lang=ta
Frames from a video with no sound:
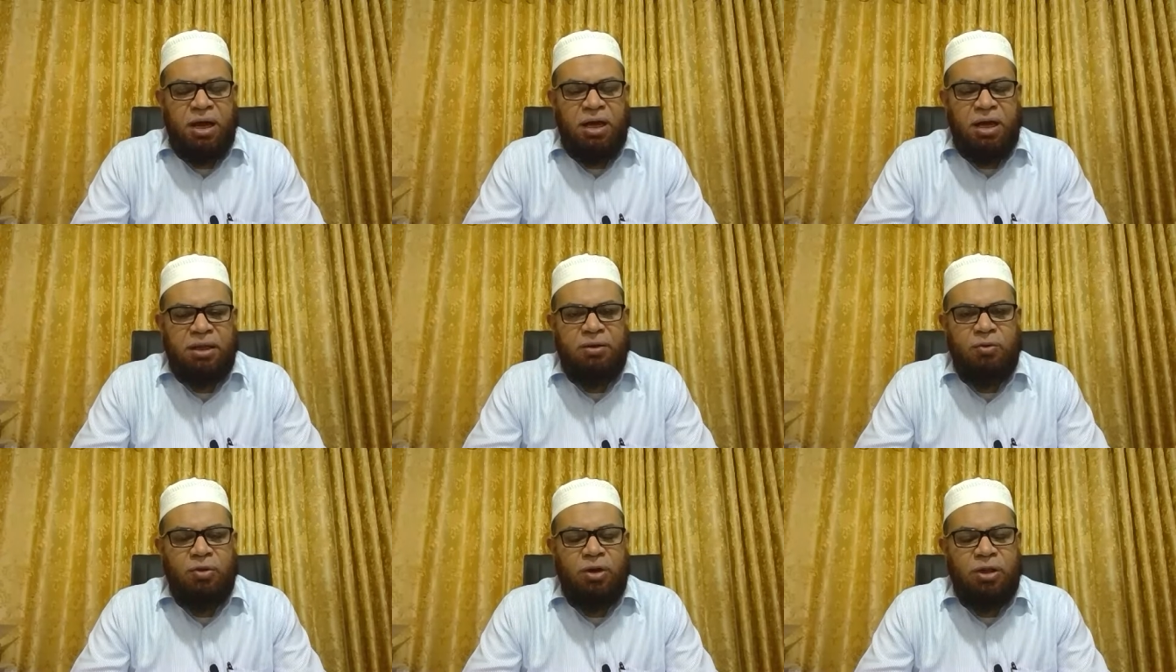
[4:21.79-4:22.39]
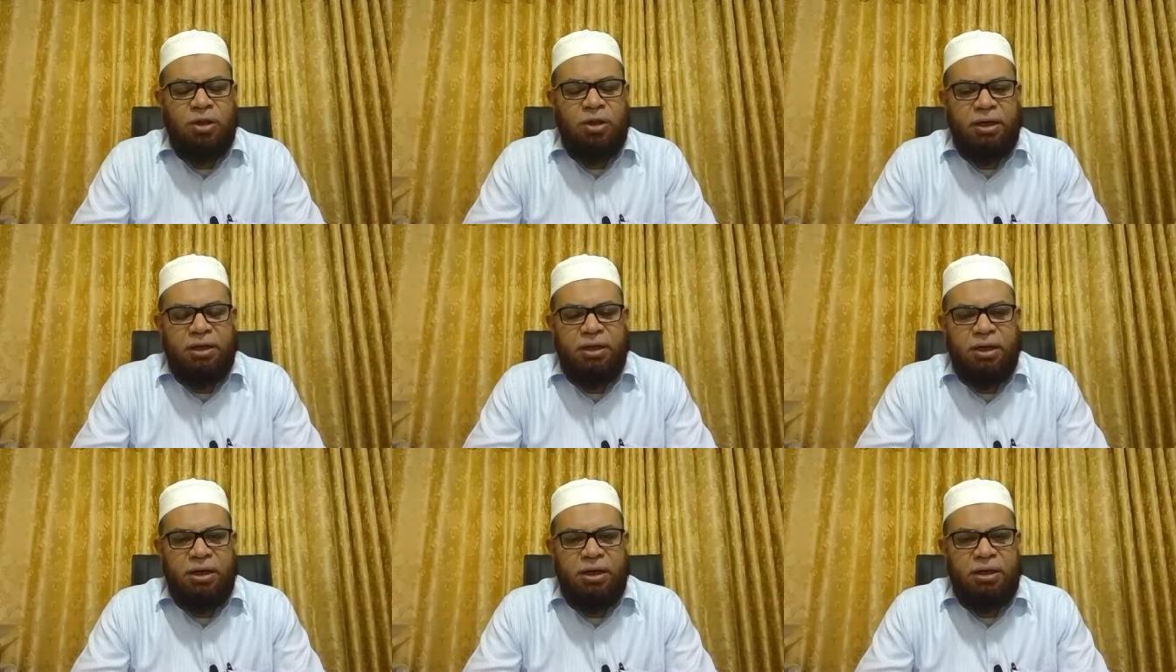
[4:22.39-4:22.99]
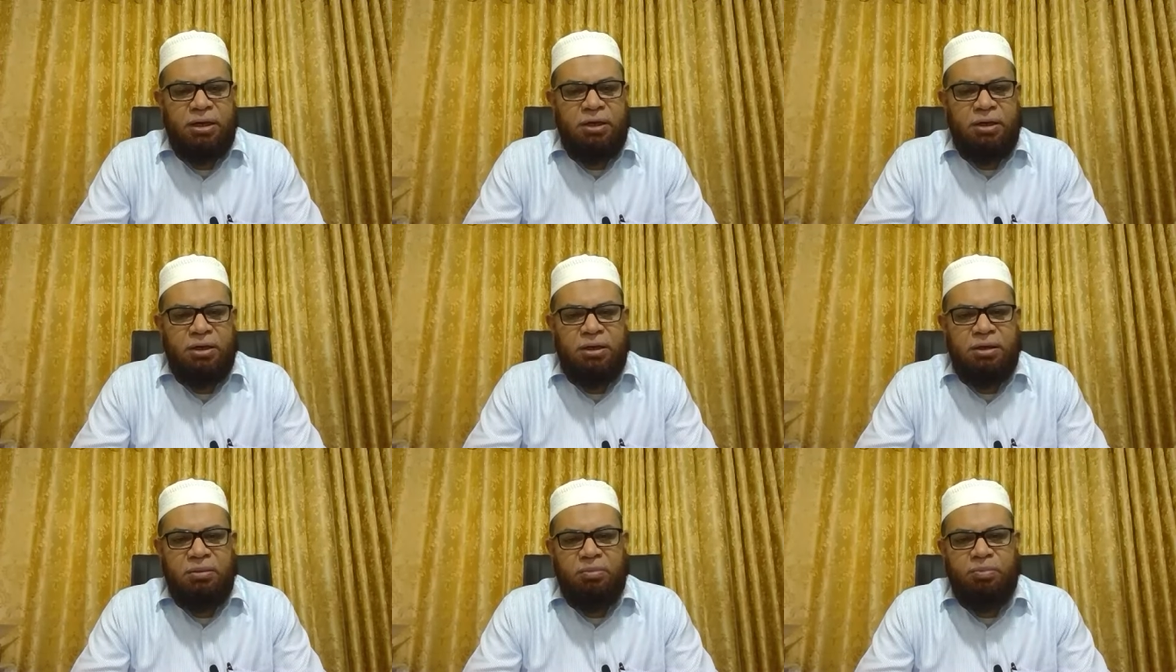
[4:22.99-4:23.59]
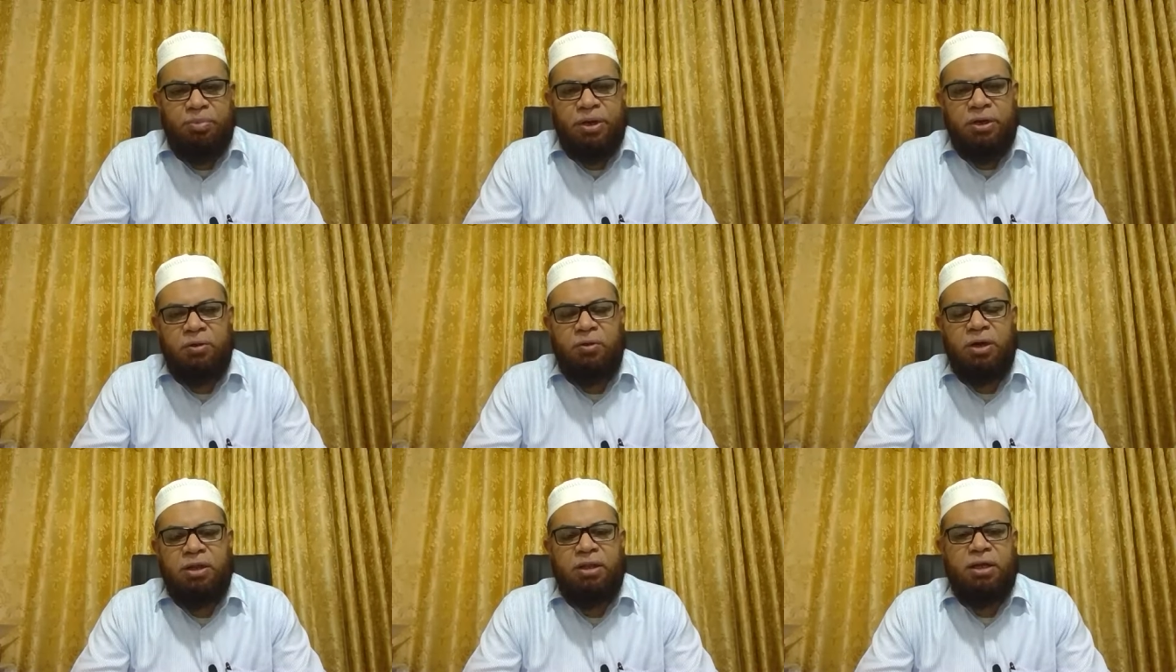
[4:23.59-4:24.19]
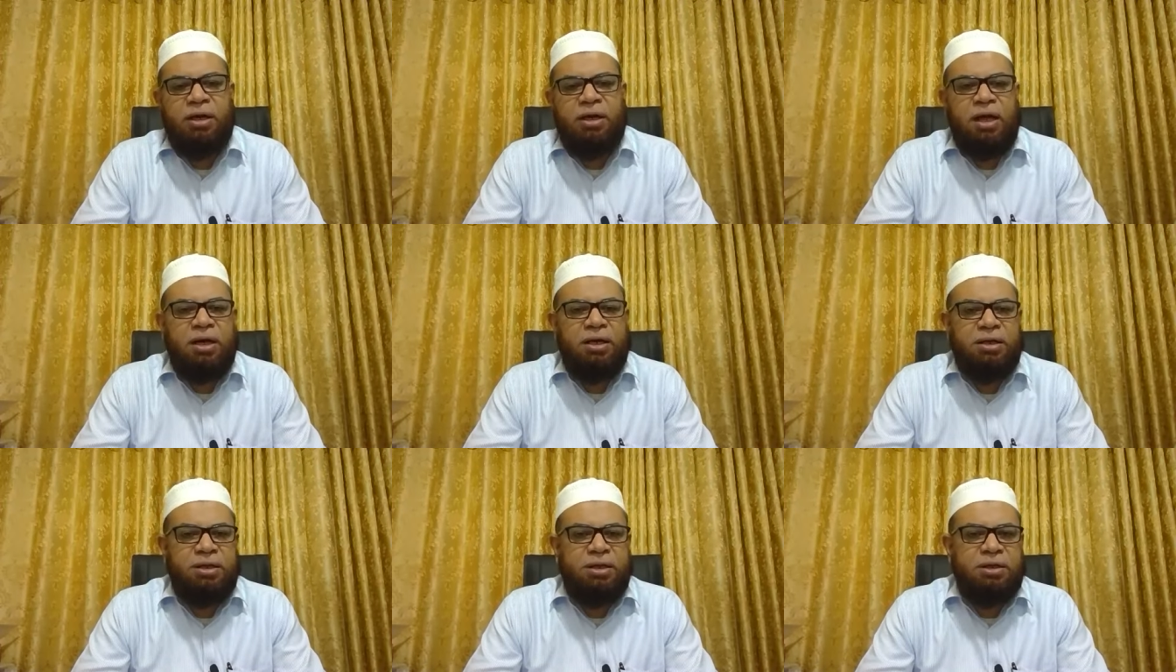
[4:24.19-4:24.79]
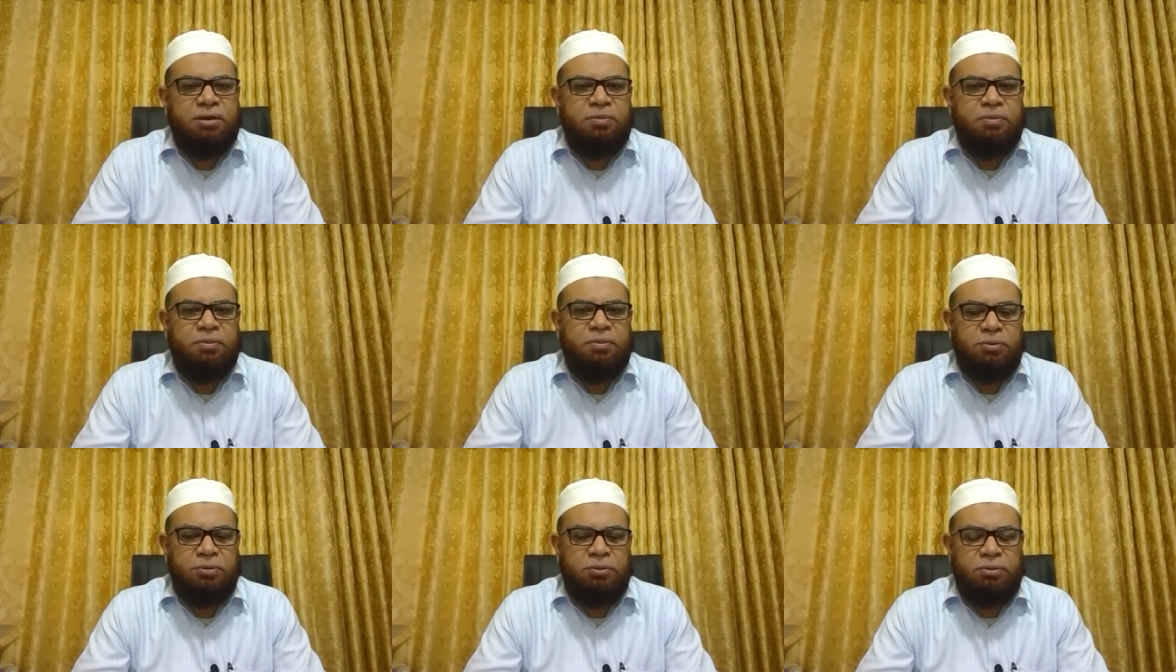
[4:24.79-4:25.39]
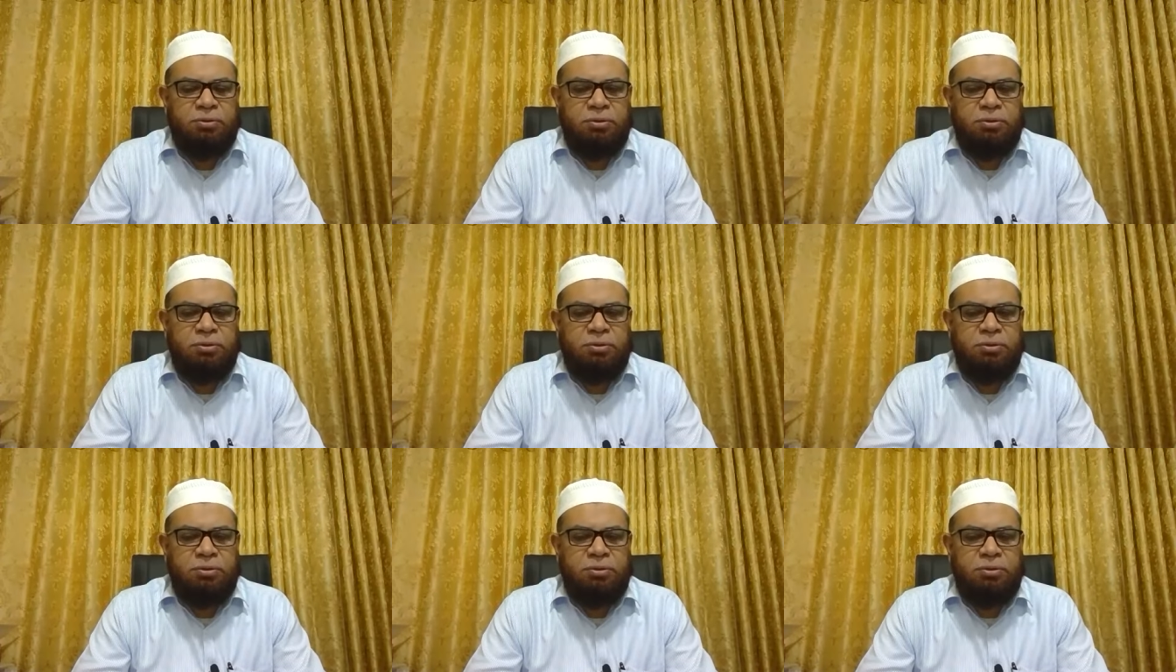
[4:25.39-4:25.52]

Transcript: அந்த குழந்தைகள் பெண் குழந்தைகளாக இருக்கிற போது